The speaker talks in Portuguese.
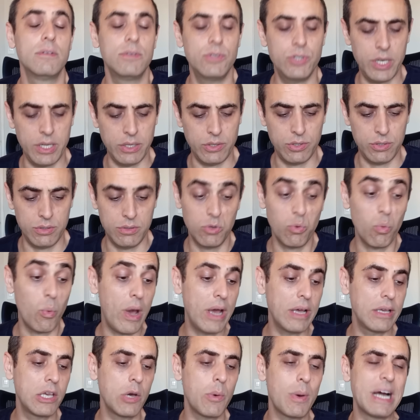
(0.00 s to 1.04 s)
Gente, não
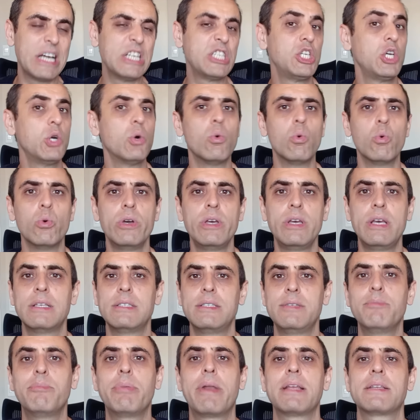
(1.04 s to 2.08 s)
é que eu ache ruim as
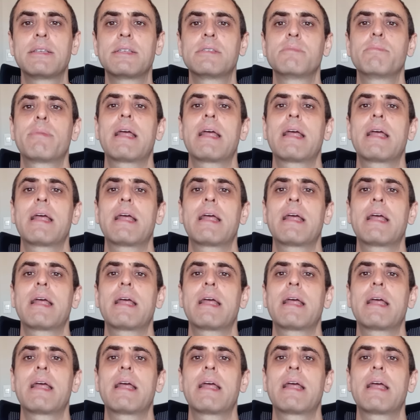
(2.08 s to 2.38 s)
empresas